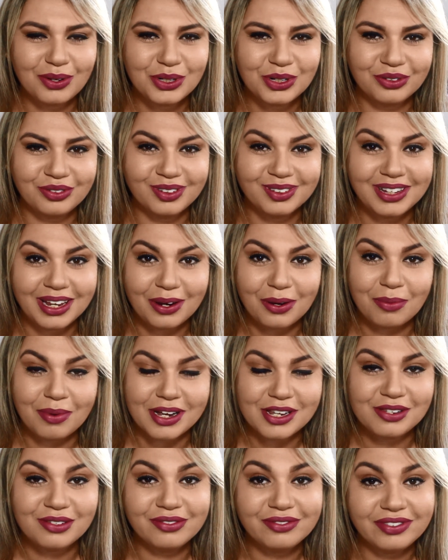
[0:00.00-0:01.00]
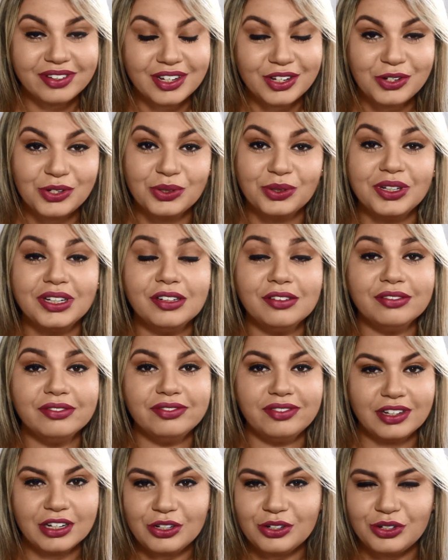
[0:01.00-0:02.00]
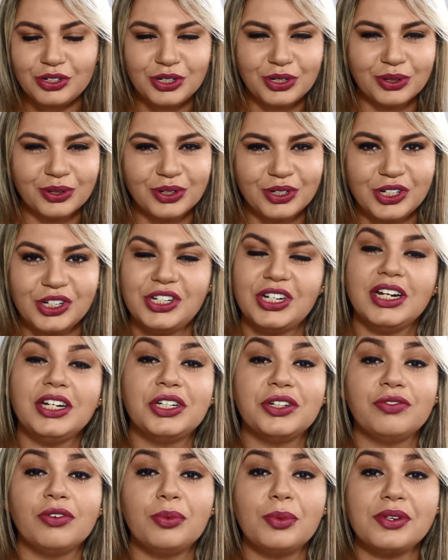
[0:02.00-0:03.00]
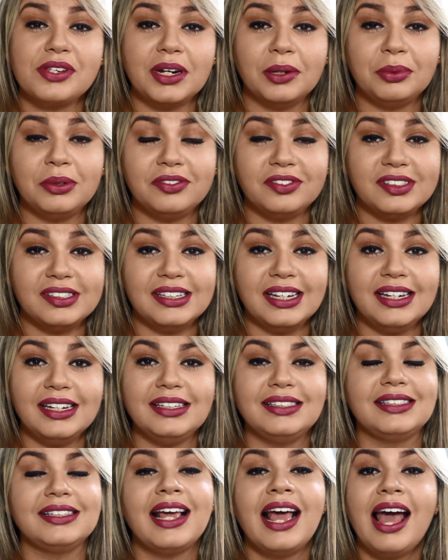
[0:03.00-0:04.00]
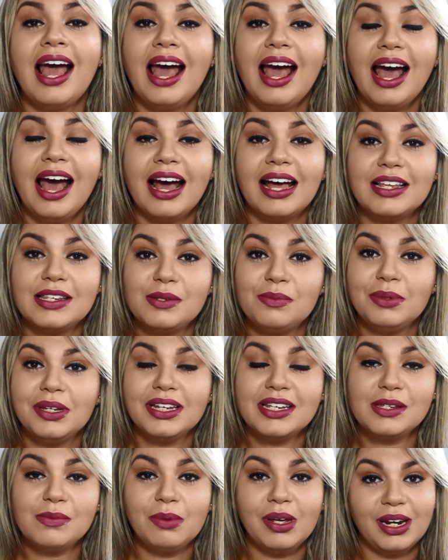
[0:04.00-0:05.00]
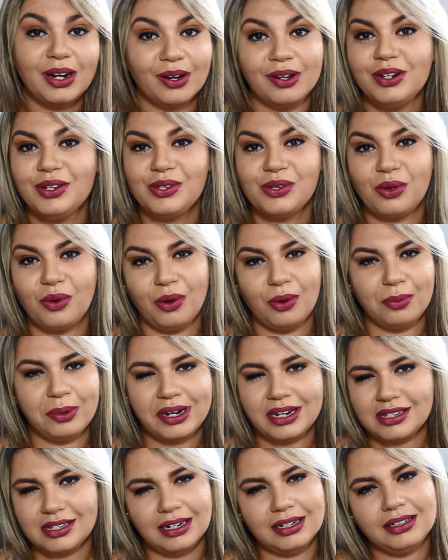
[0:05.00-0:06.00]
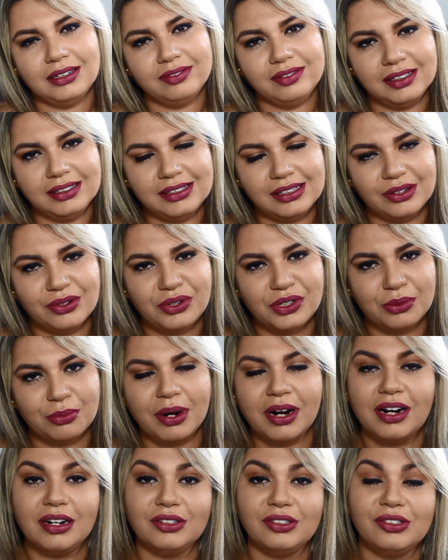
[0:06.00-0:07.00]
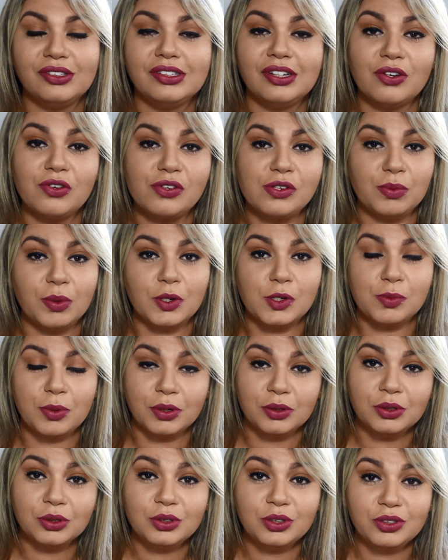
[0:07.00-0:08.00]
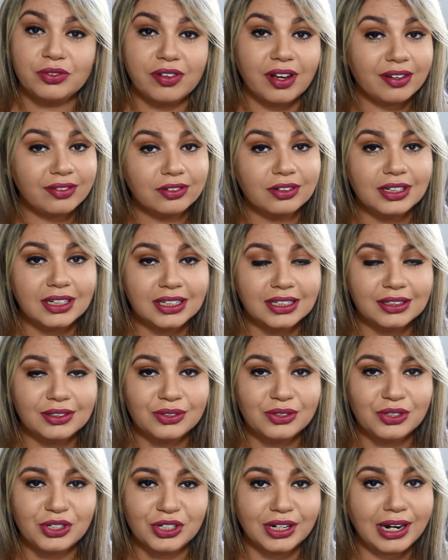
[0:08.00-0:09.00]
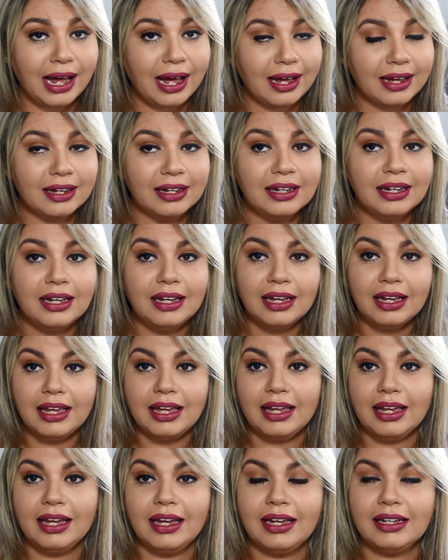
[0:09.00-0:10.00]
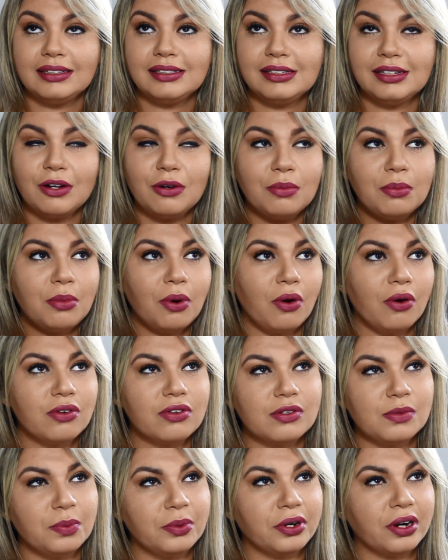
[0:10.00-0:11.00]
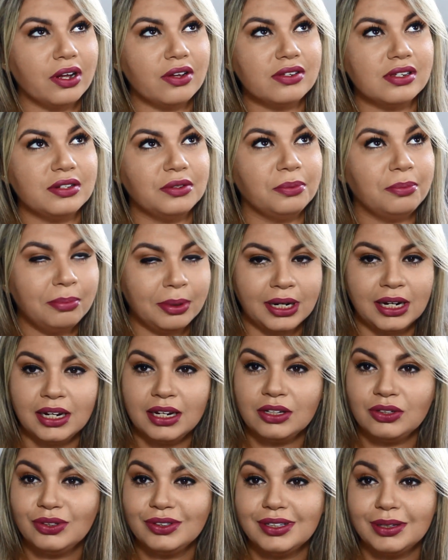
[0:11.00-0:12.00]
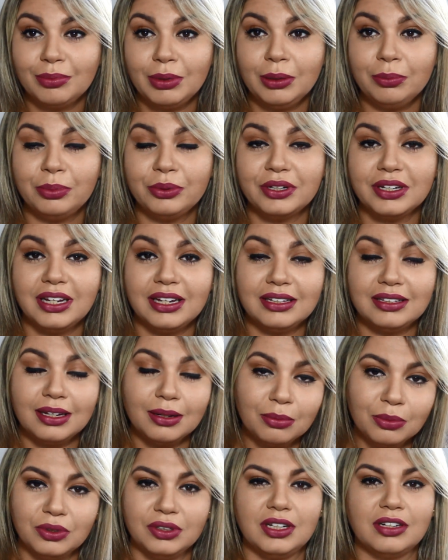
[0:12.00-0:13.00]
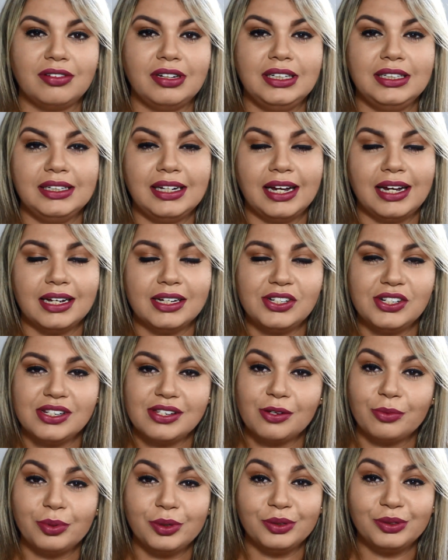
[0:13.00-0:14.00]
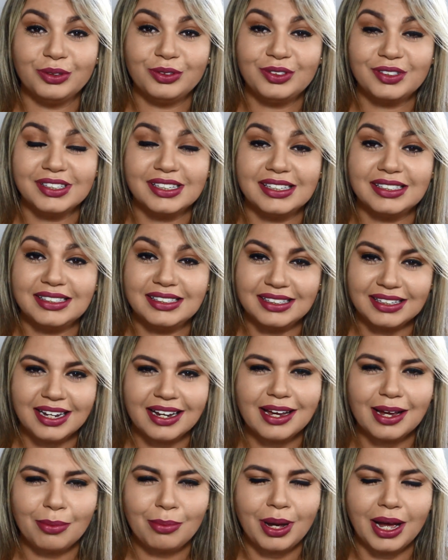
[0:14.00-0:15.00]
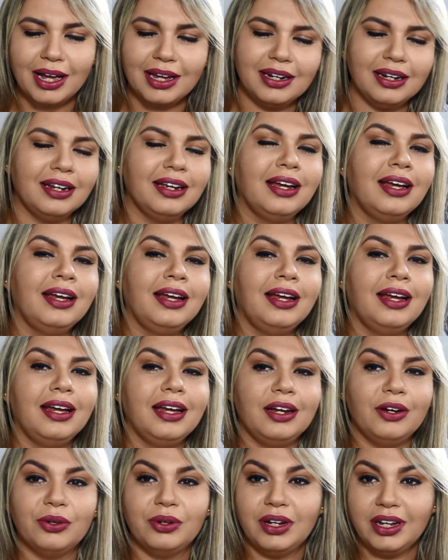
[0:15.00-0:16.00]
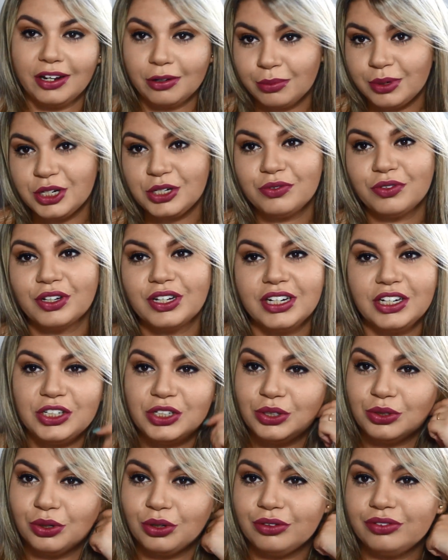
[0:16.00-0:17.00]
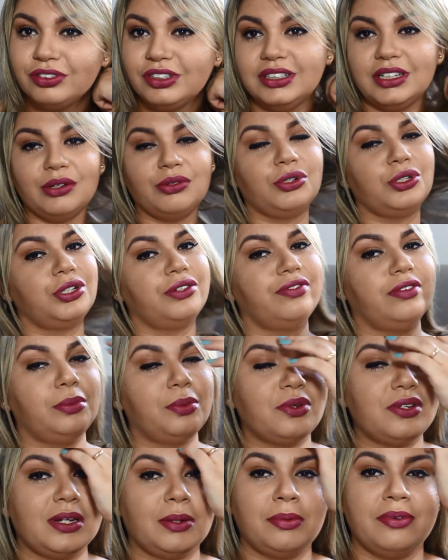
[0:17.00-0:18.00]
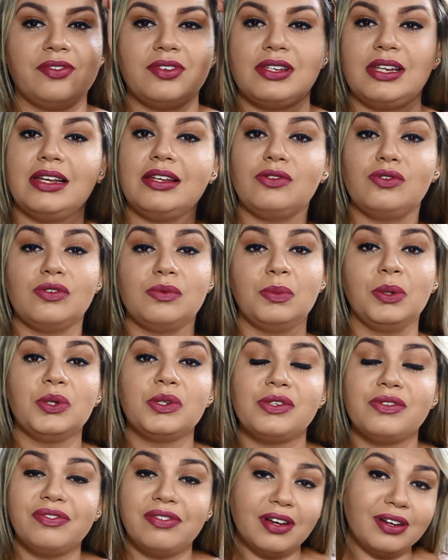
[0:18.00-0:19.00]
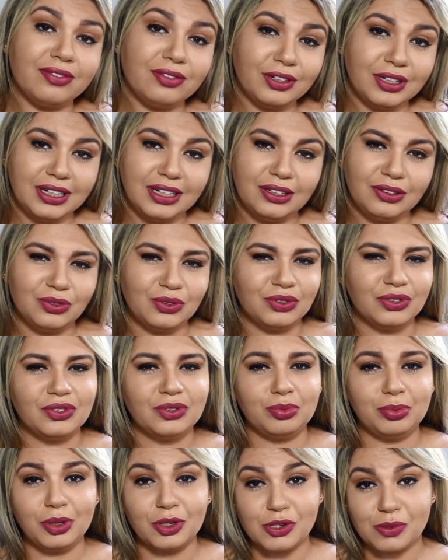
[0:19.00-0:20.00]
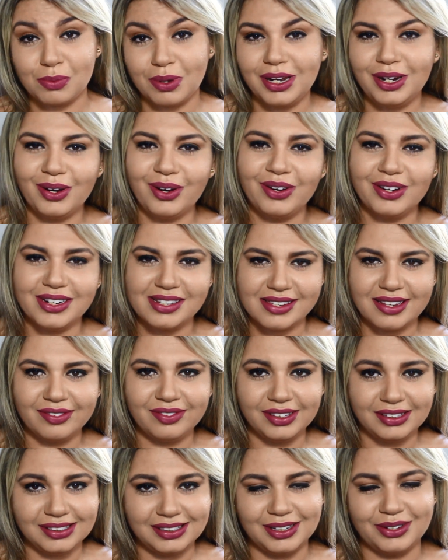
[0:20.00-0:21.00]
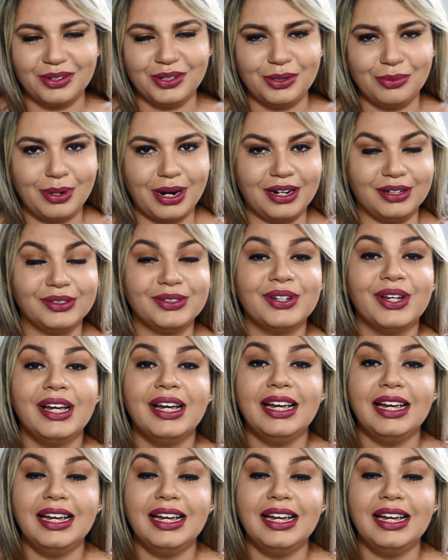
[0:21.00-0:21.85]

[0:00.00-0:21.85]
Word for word: Hoje eu voltei com mais um vídeo e no vídeo de hoje, gente, eu vou mostrar pra vocês as minhas melhores compras lá na 25 de março, são os meus produtos favoritos de lá. É, são bons por causa do preço e também porque tem muita qualidade, são produtos que se acabarem eu realmente vou querer de novo, então hoje eu vim mostrar pra vocês os meus favoritos, os meus melhores da 25 de março.